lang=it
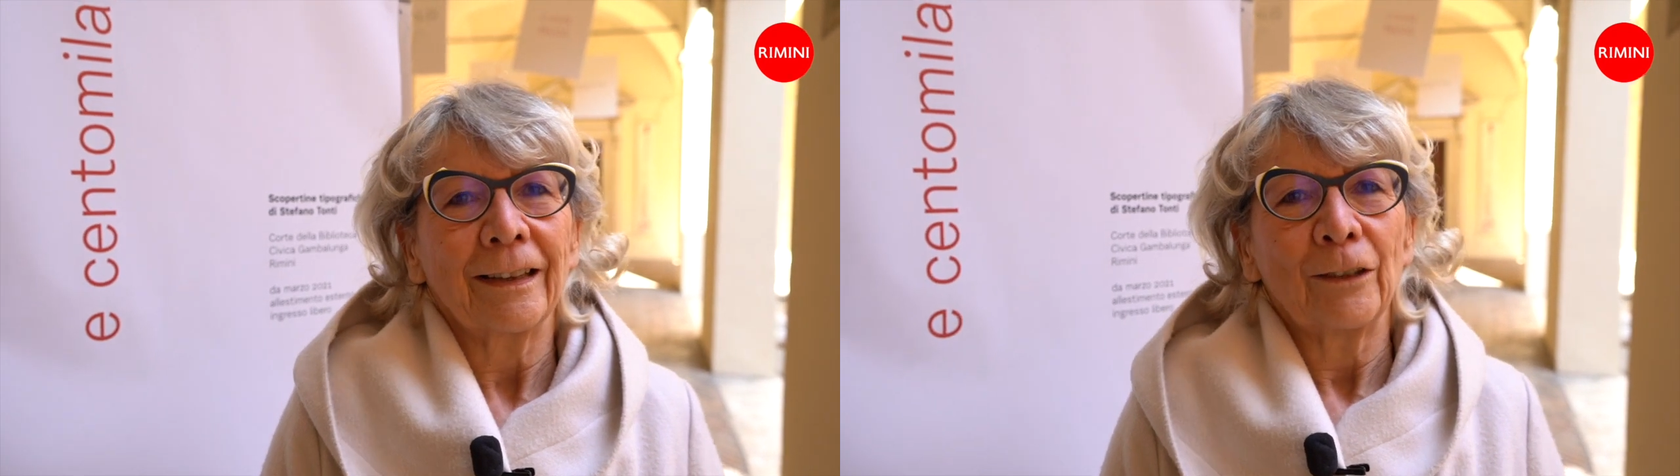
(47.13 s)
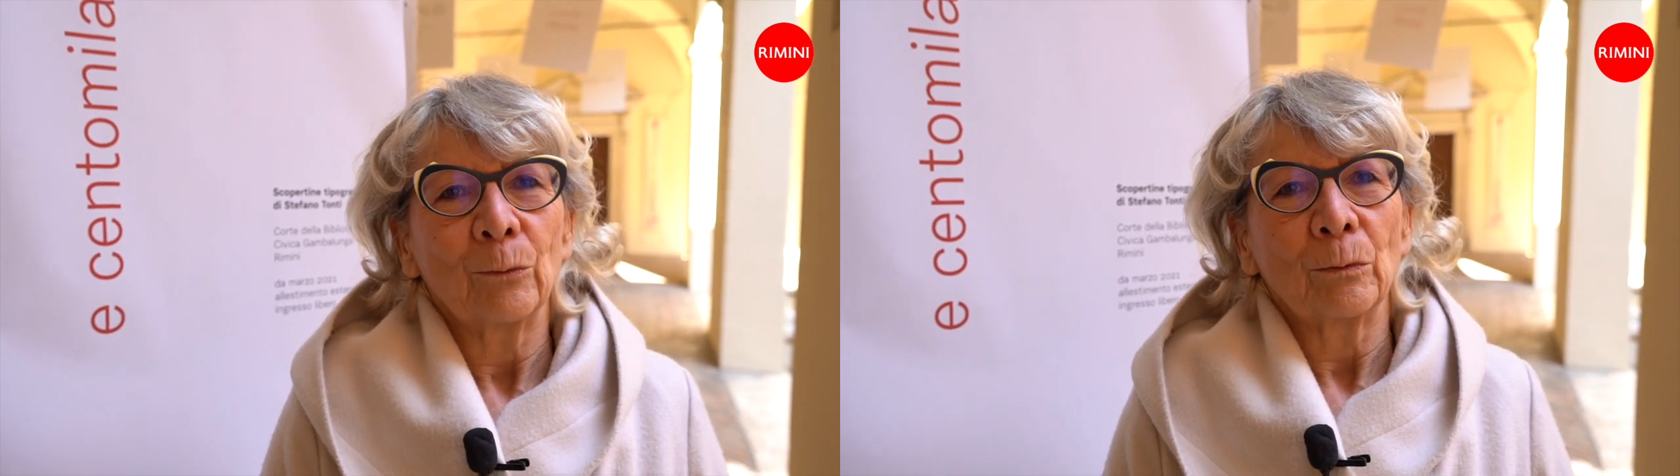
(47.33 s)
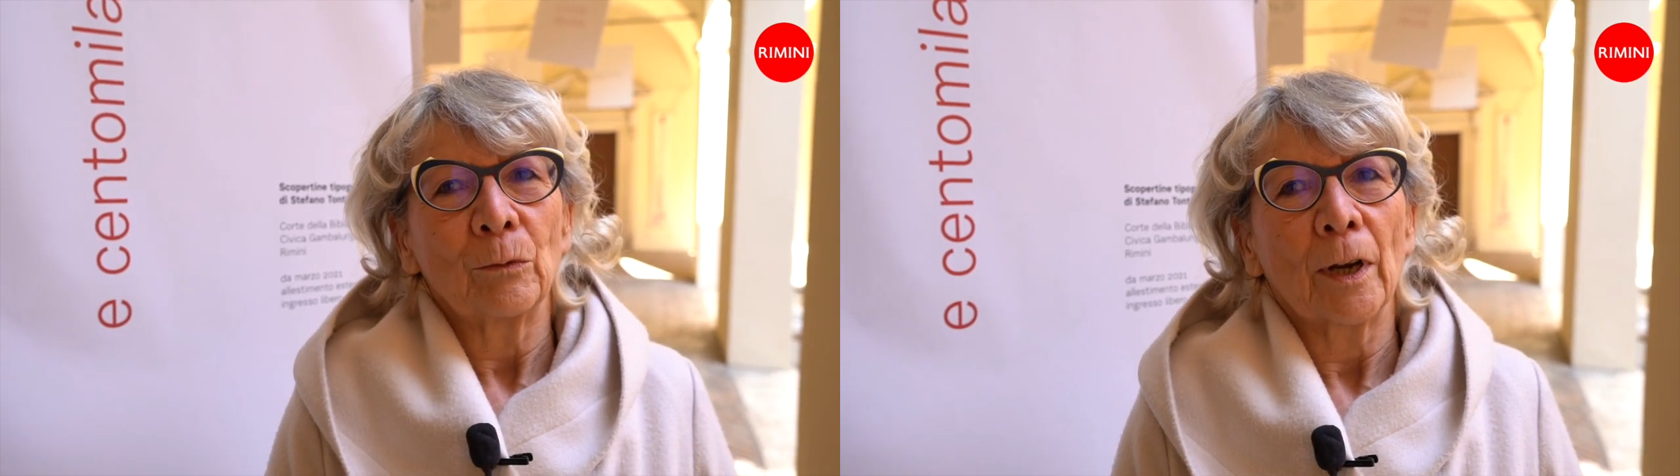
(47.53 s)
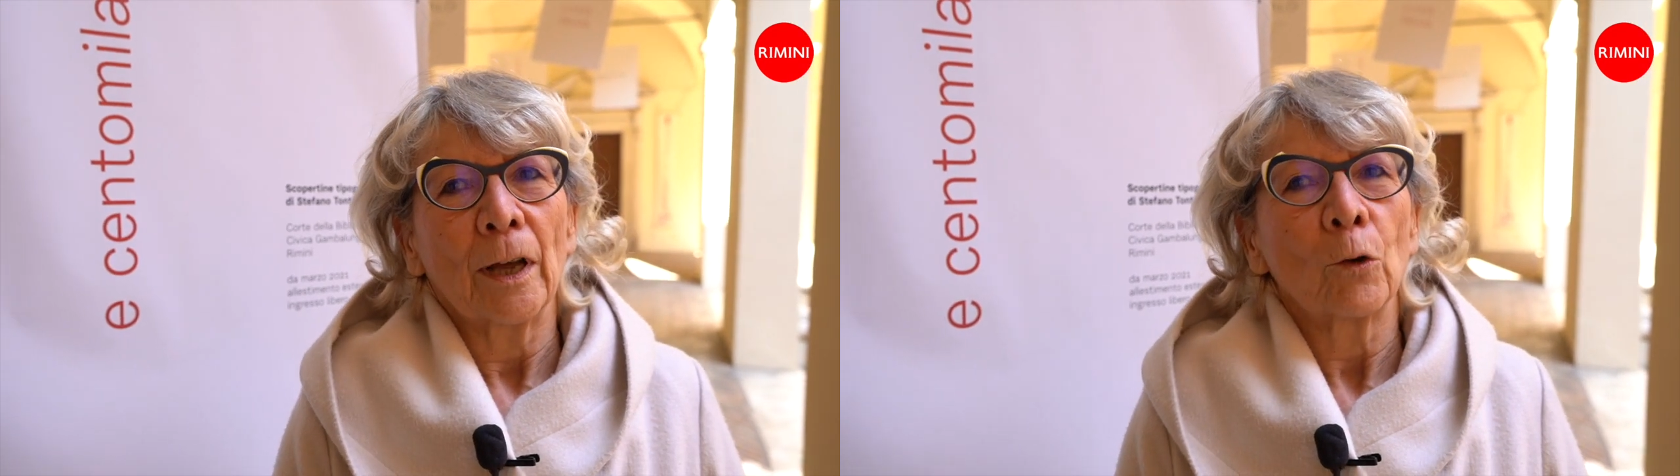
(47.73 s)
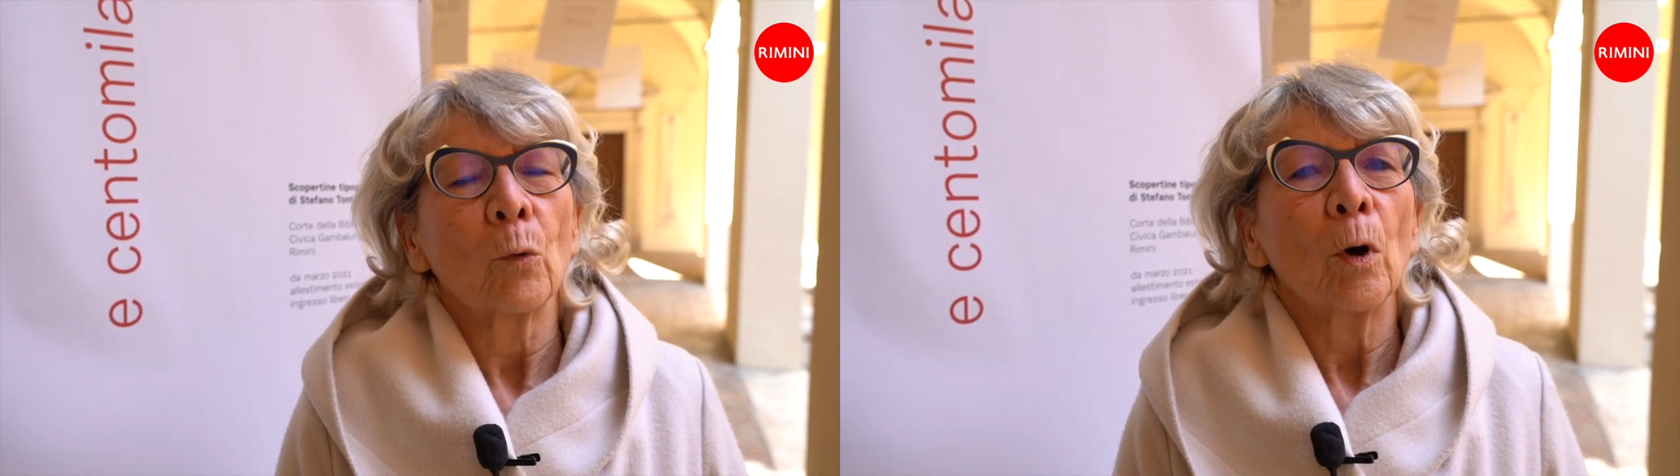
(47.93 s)
in
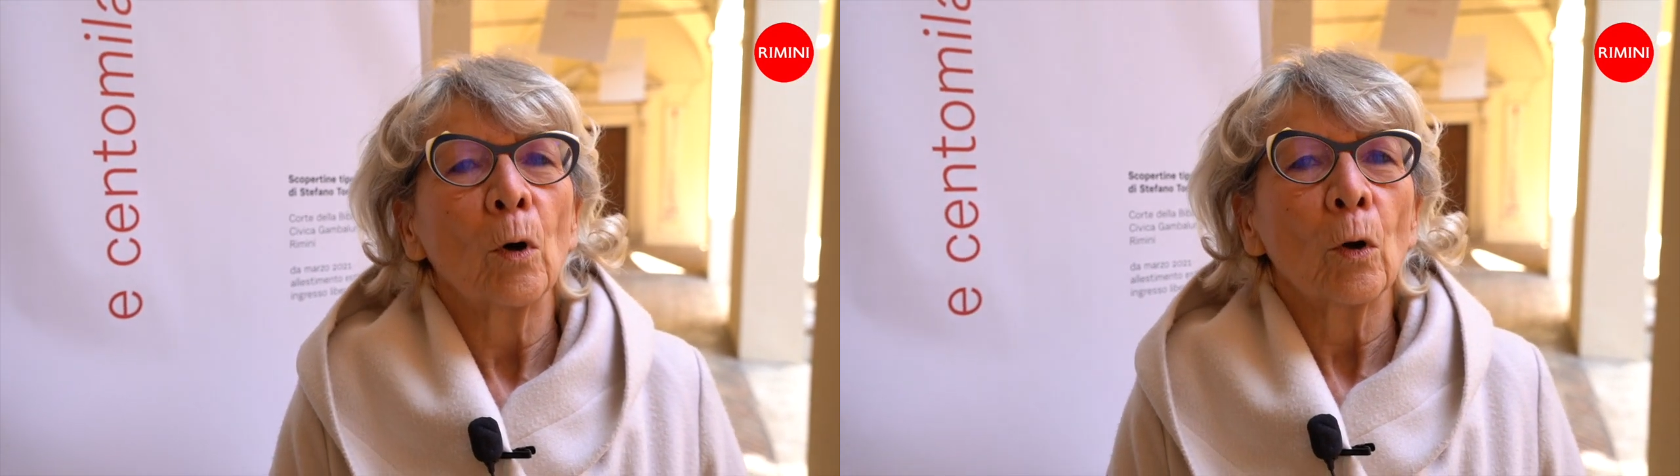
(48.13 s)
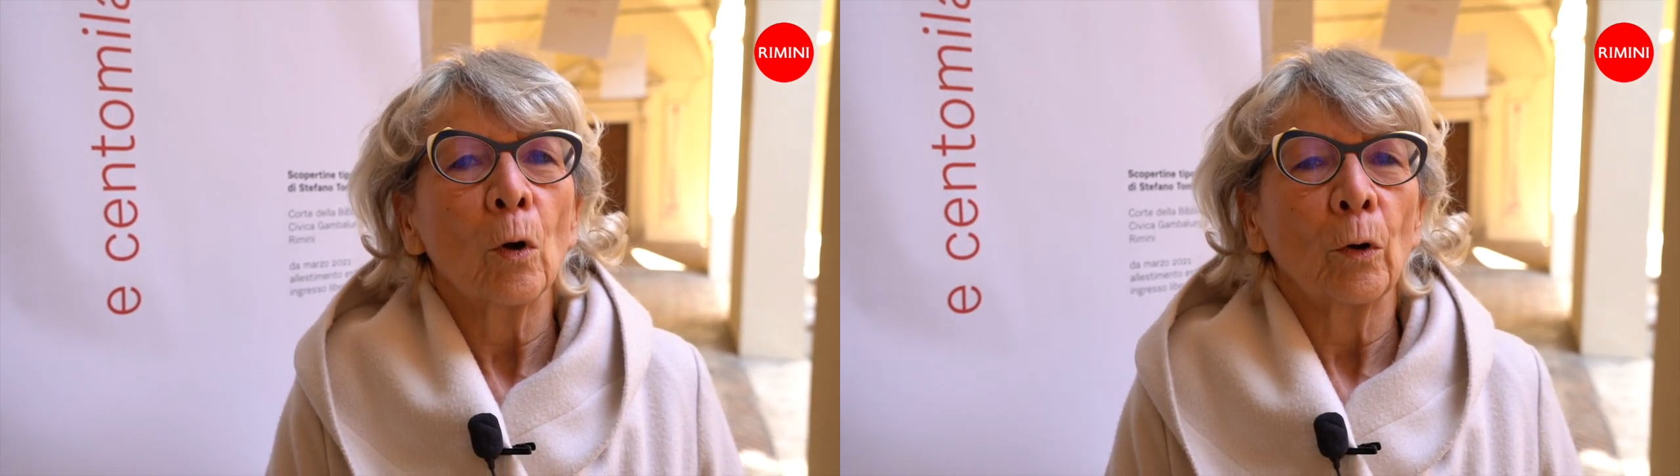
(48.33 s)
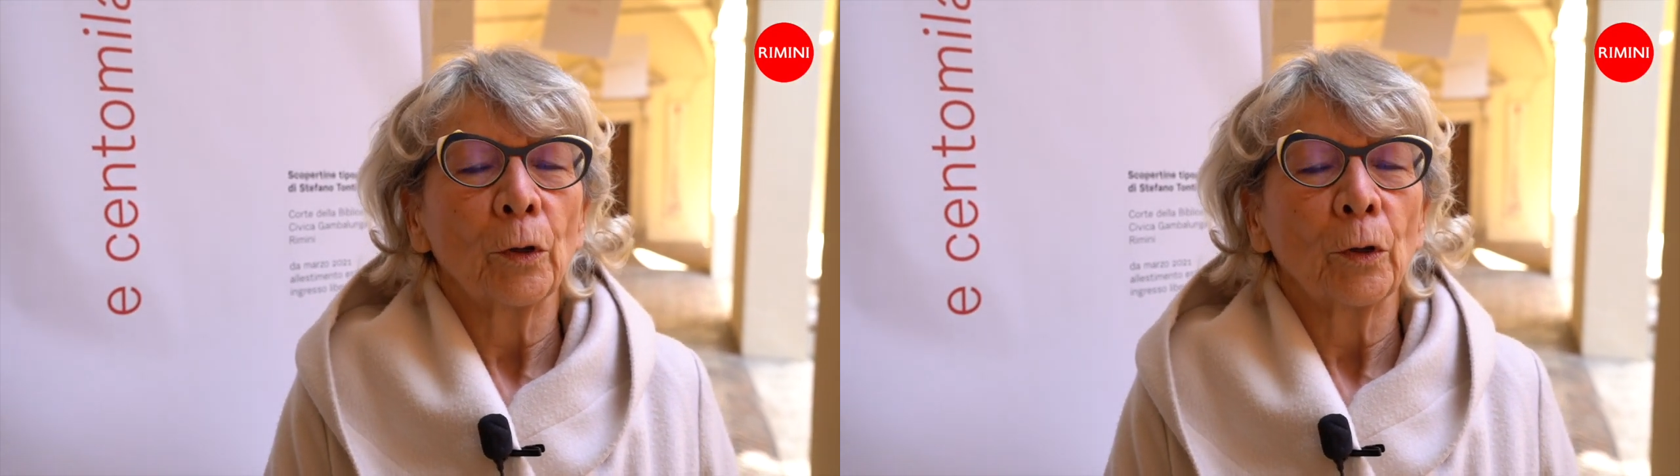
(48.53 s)
un luogo